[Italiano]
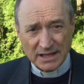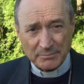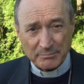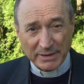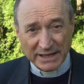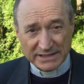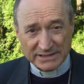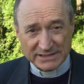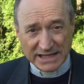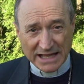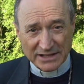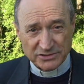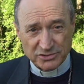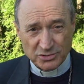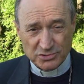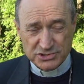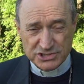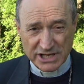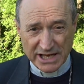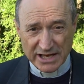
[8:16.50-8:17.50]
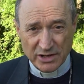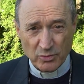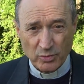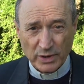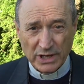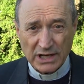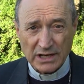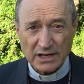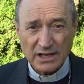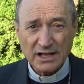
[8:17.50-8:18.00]
ma intanto c'è
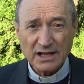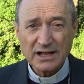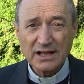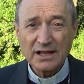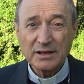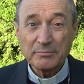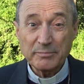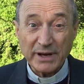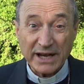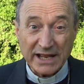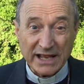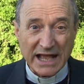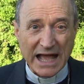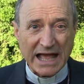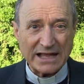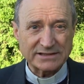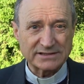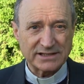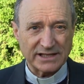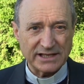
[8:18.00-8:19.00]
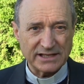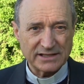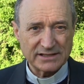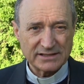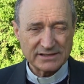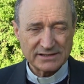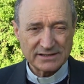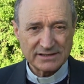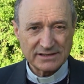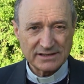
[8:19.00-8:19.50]
quel pregate.
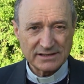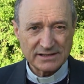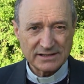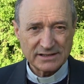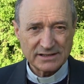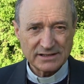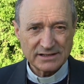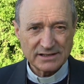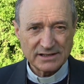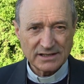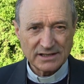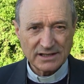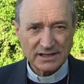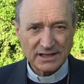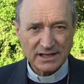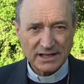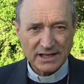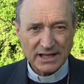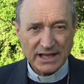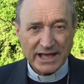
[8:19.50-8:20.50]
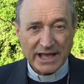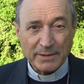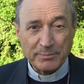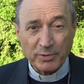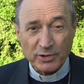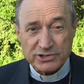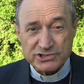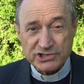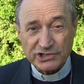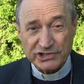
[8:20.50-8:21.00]
E
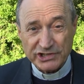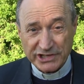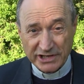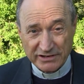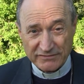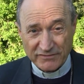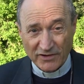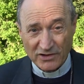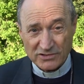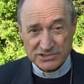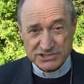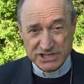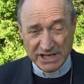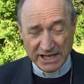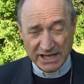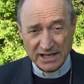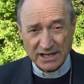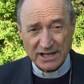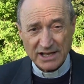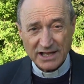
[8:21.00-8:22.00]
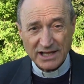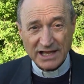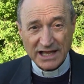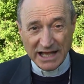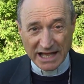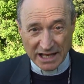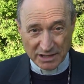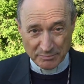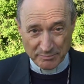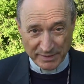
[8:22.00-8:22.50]
poi ci si rivolge
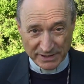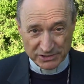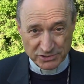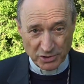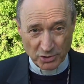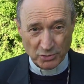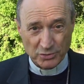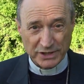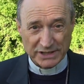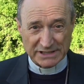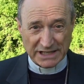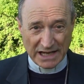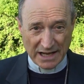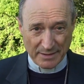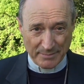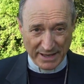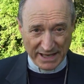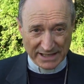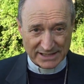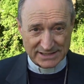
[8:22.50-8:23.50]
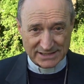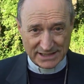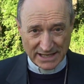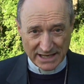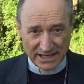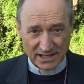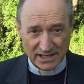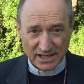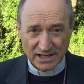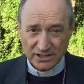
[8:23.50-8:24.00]
al padrone della
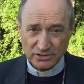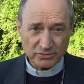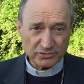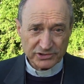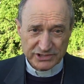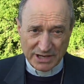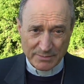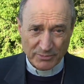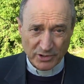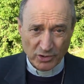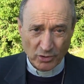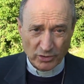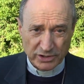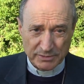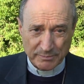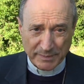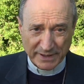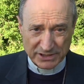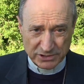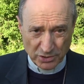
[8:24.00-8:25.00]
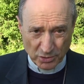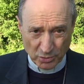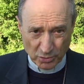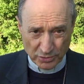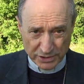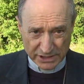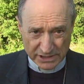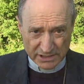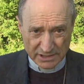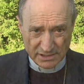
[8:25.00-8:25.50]
messe, non siamo noi i
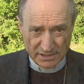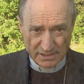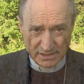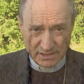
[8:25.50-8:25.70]
padroni.